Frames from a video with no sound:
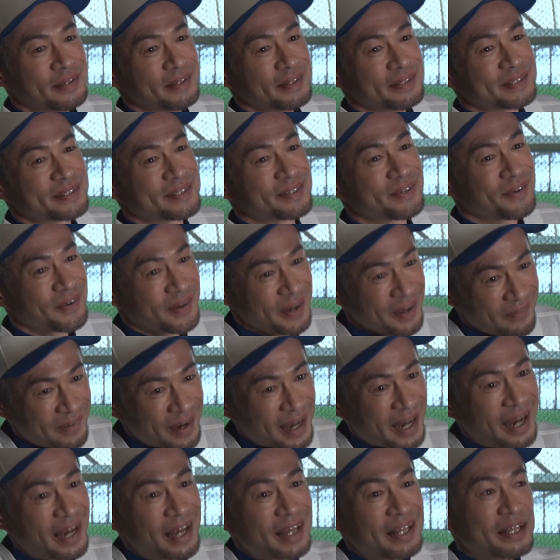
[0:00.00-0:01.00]
それ
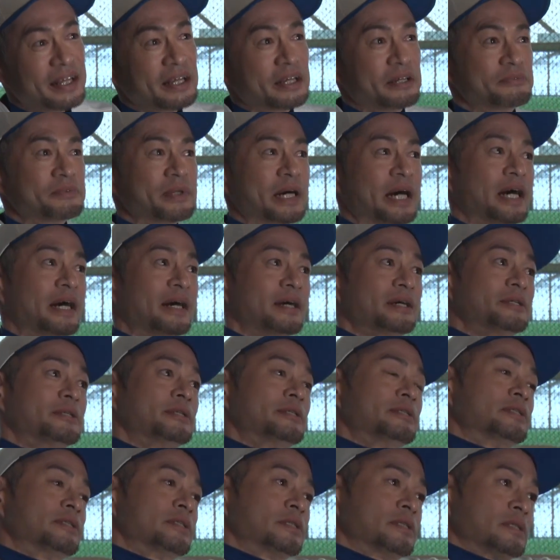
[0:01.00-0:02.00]
はまあ
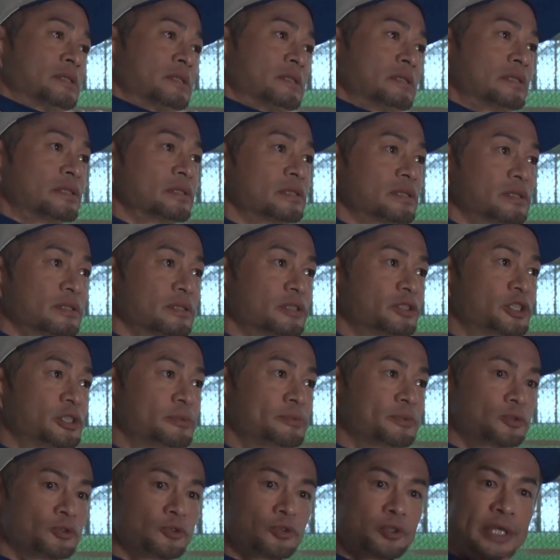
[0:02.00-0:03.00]
自
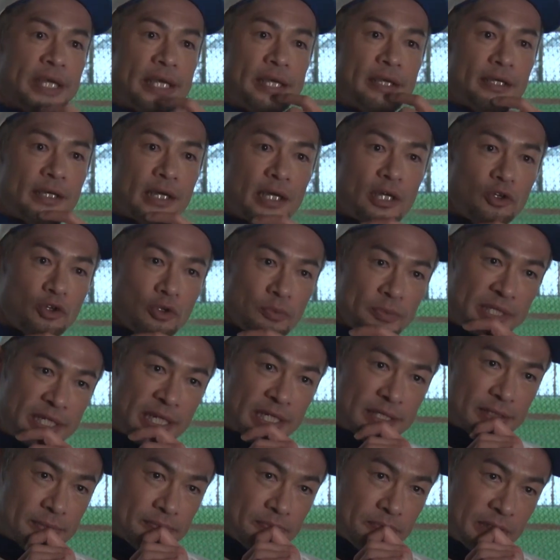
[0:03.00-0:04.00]
分の限界を 見,
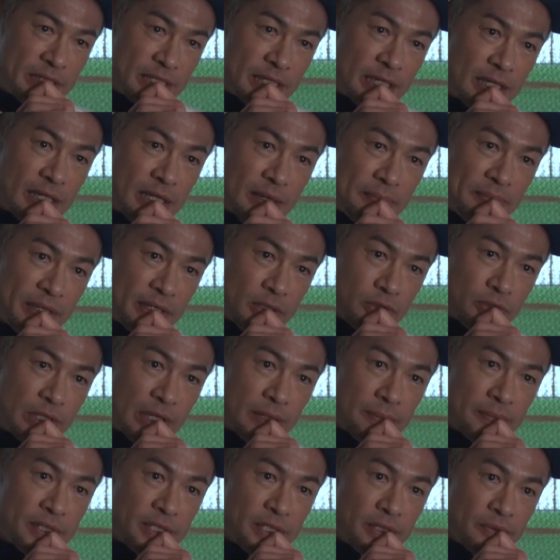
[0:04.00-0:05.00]
だ見定める
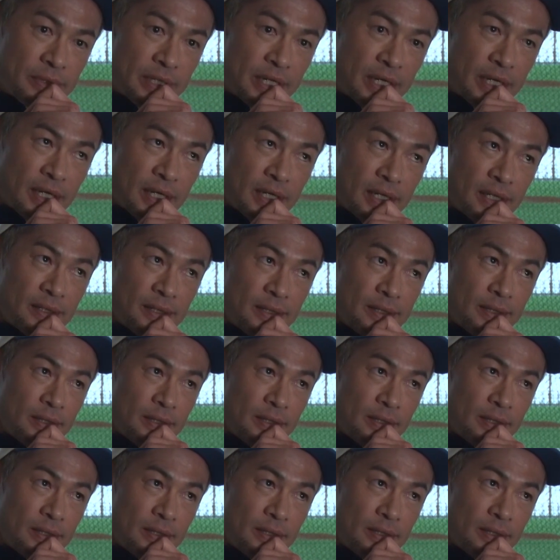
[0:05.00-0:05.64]
ためには、